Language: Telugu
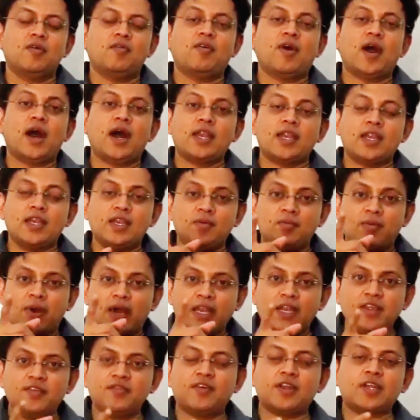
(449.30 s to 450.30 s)
వారిని
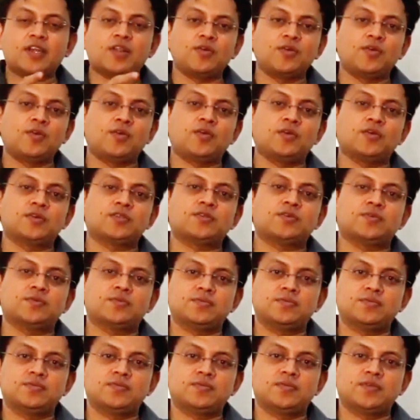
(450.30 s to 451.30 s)
బలివ్వటం కోసం
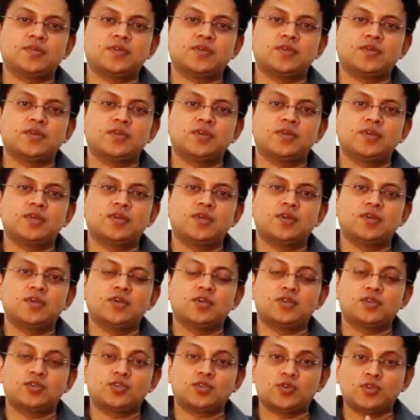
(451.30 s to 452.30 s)

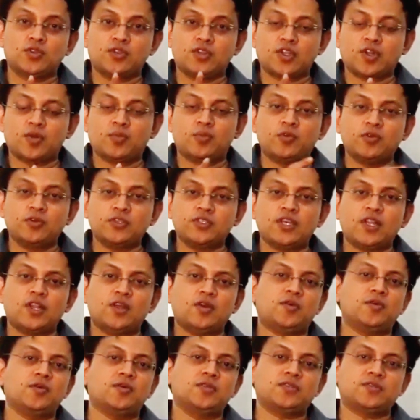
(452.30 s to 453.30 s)
క్షుద్ర పూజల
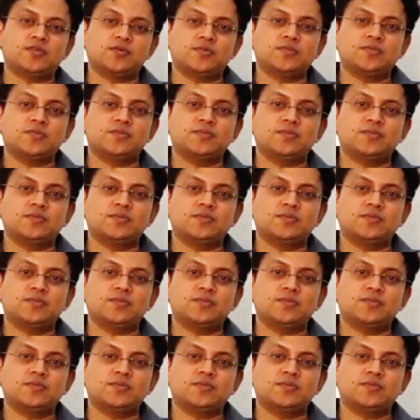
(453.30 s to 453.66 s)
కోసం